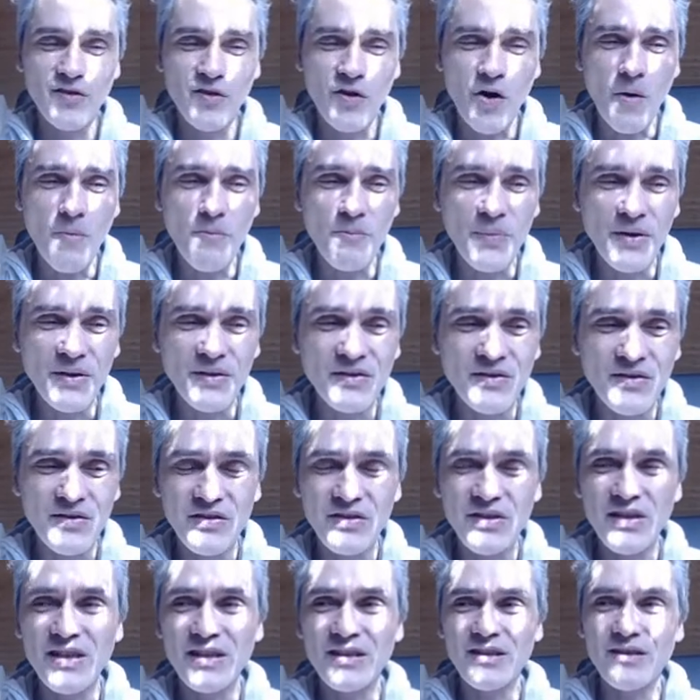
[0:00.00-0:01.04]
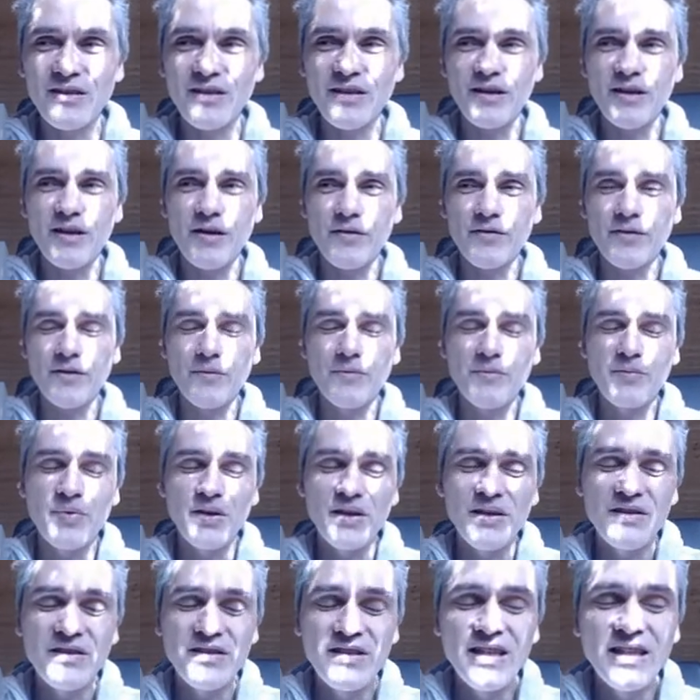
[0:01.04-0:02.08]
kompensiert, auf
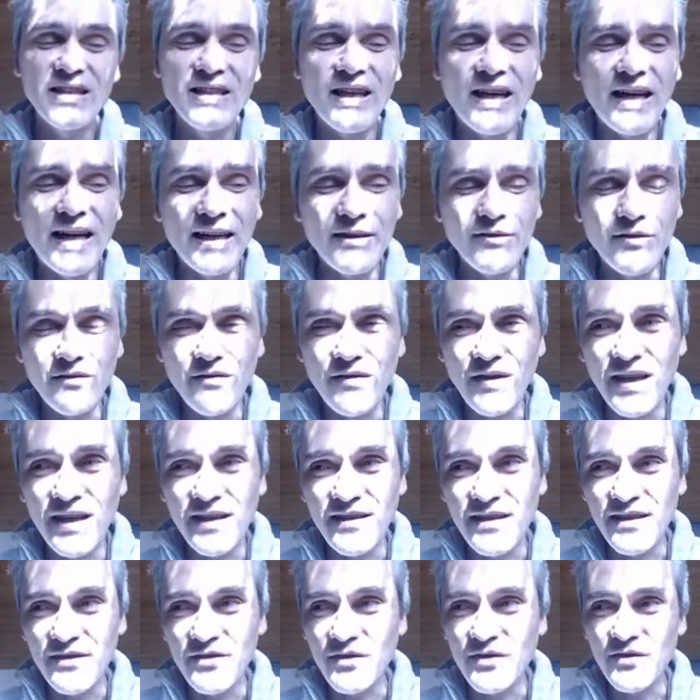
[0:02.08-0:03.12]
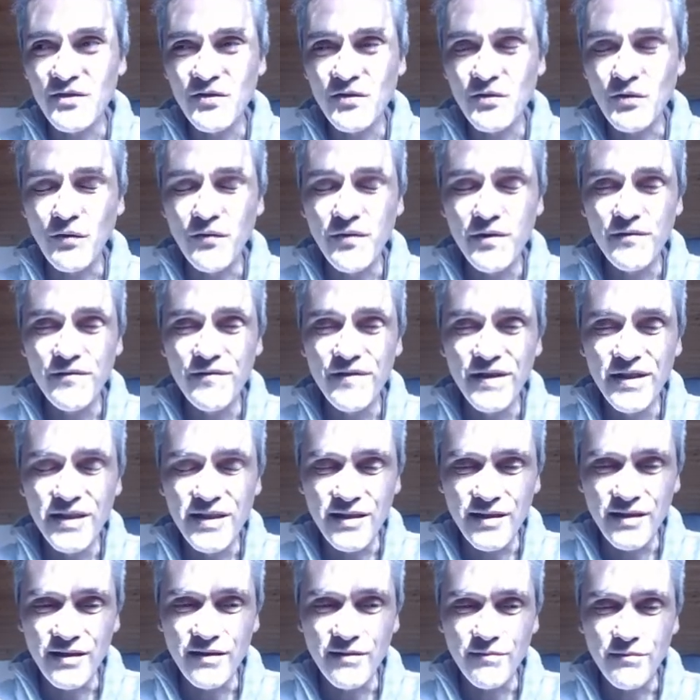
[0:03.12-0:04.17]
kompensierte Art und Weise, also so viel
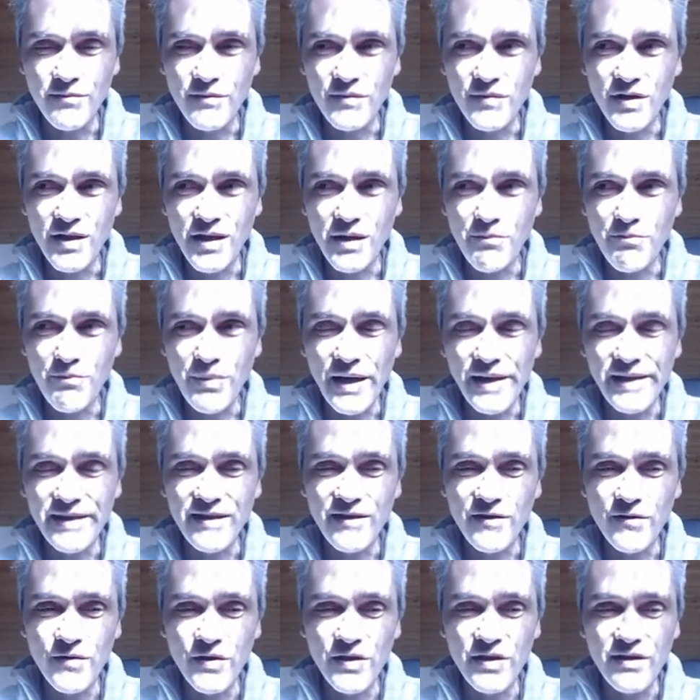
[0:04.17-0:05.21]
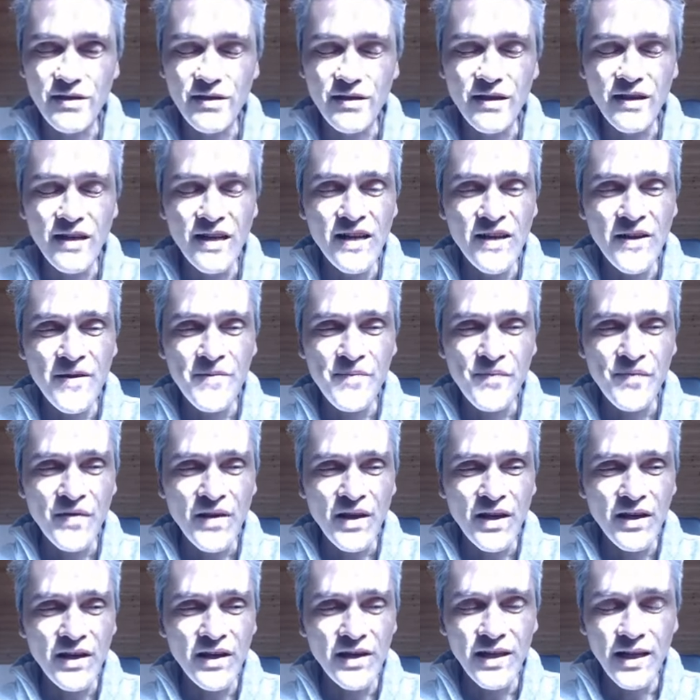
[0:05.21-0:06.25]
Wissen, geballtes Wissen,
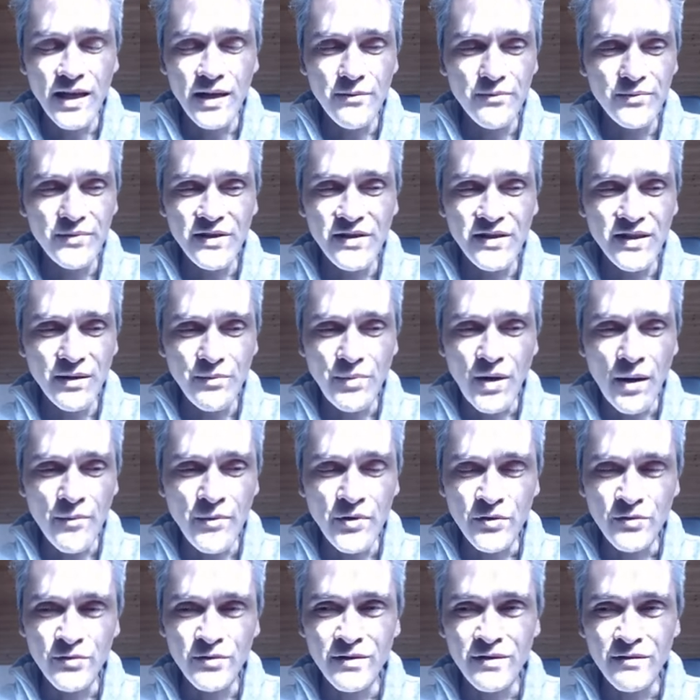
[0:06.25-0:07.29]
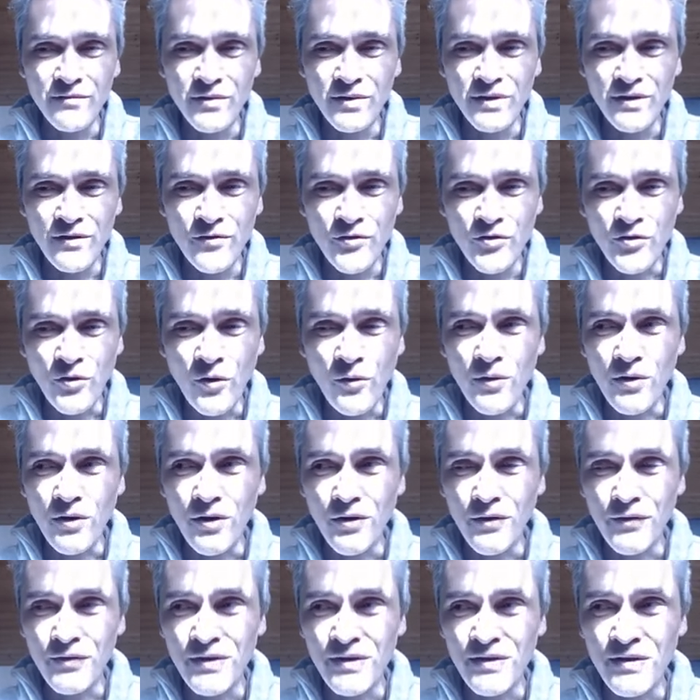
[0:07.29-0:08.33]
innerhalb dieser paar Minuten, wo diese Show
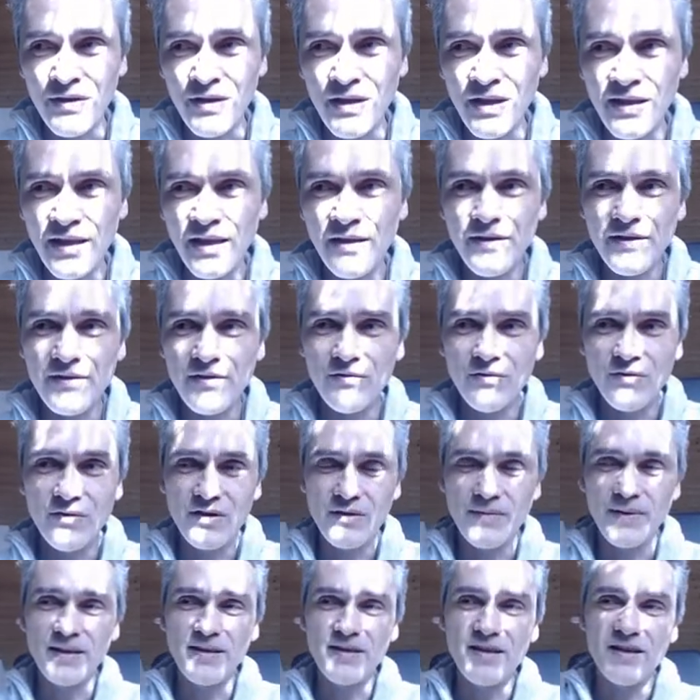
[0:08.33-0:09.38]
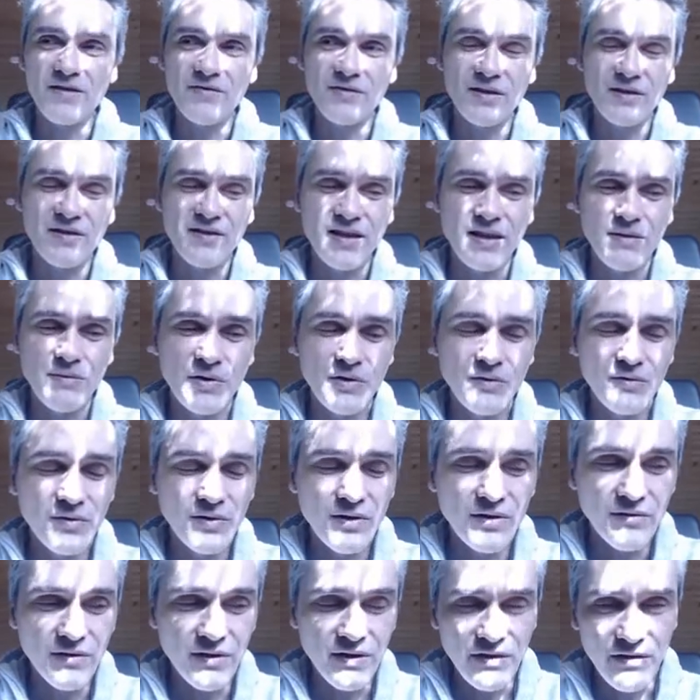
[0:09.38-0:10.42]
läuft. Das sind ja teilweise nur 20 oder 10
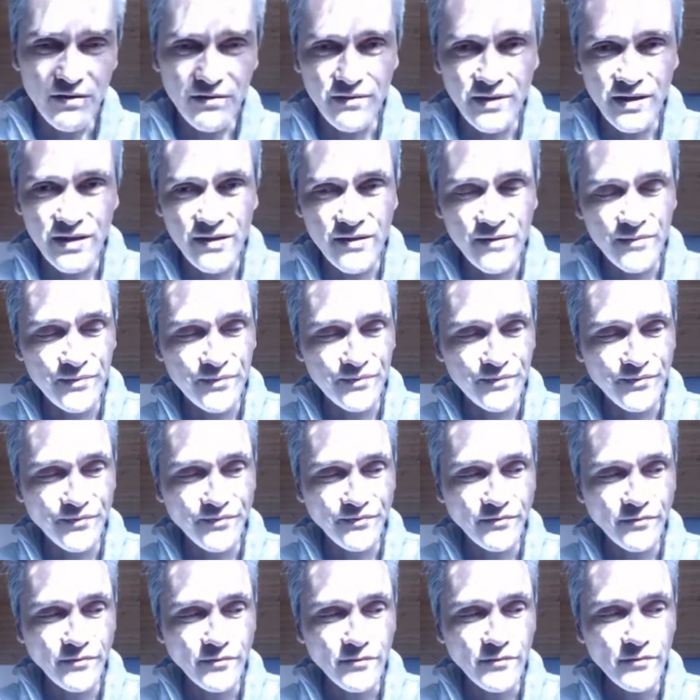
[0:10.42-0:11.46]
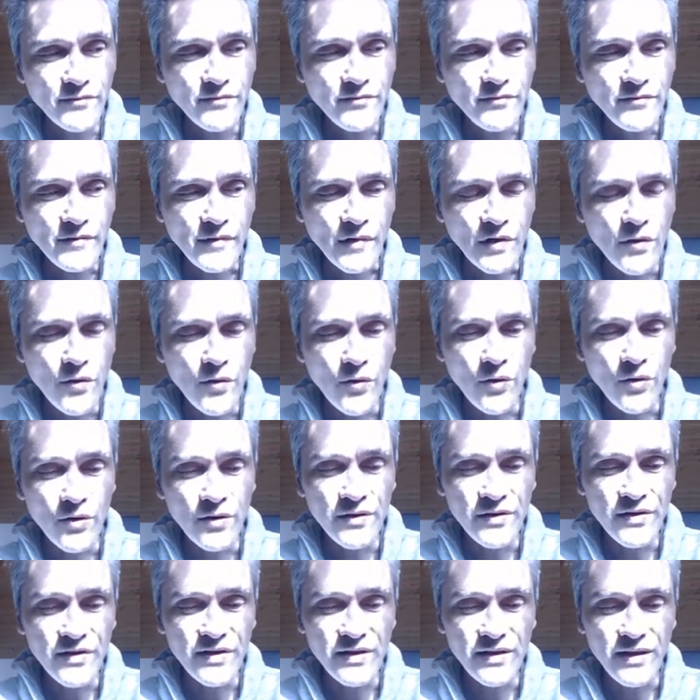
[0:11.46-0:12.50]
Minuten oder sowas.
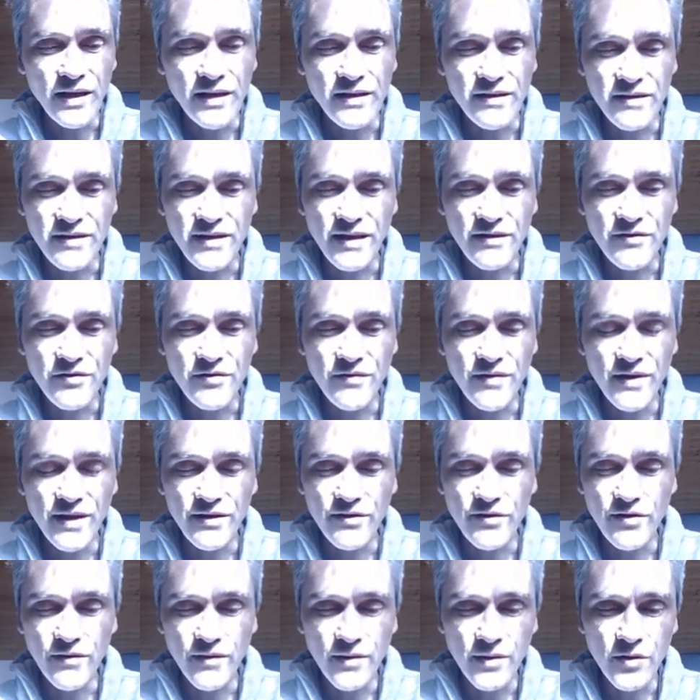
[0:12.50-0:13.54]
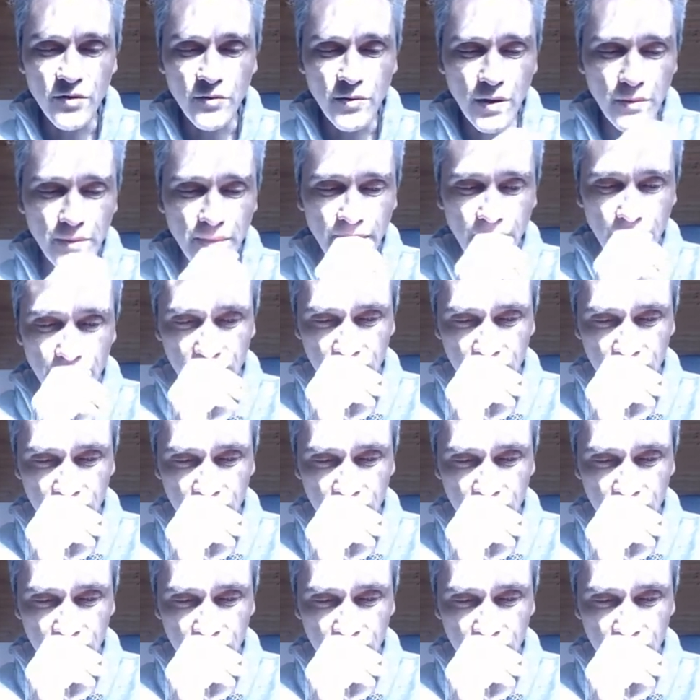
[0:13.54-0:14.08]
Und also dazu vielleicht irgendwann nochmal mehr,